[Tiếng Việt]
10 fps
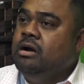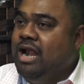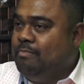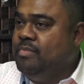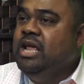cứ
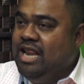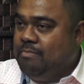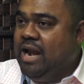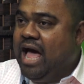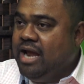lặp đi
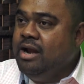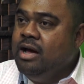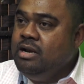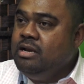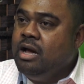lặp lại
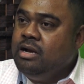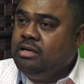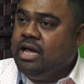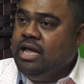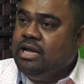đến
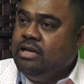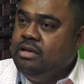hết cái